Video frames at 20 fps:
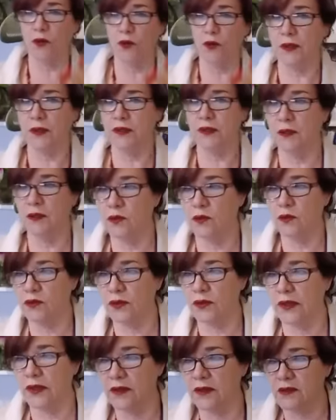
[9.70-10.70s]
compartir con
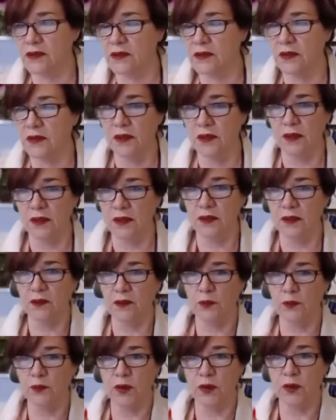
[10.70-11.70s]
ustedes
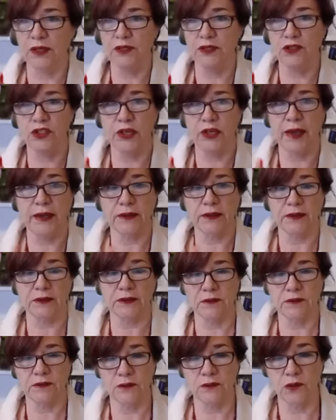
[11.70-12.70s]
porque el chat
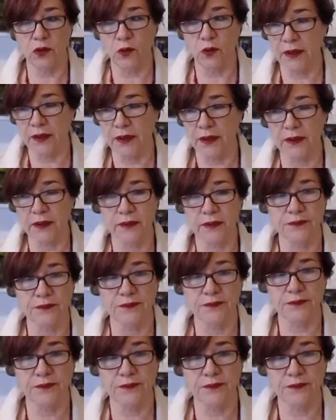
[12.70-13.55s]
no me...